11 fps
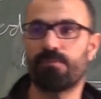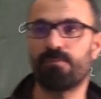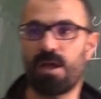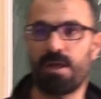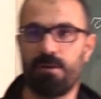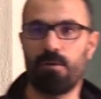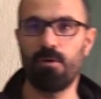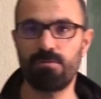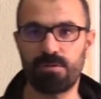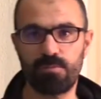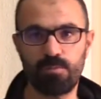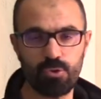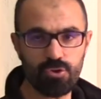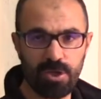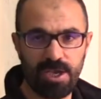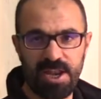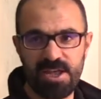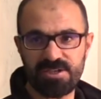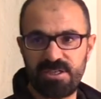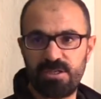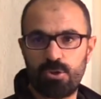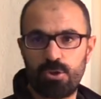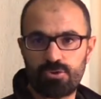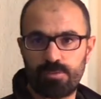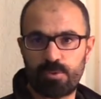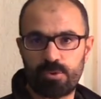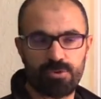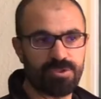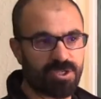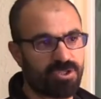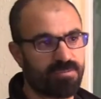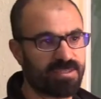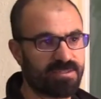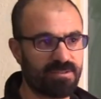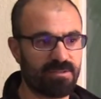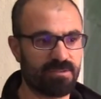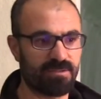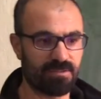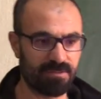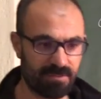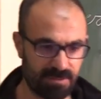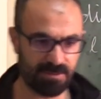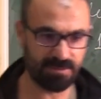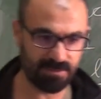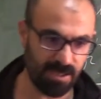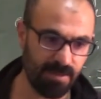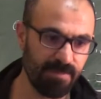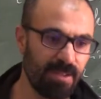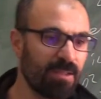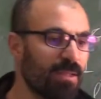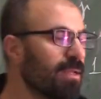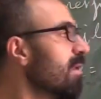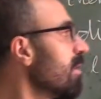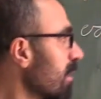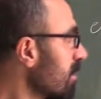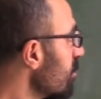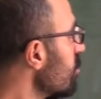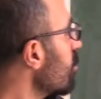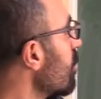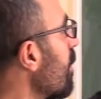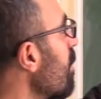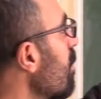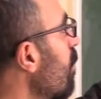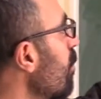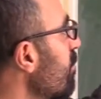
Yani on, düşük enerjili nötron proton saçılması da yaklaşık olarak 10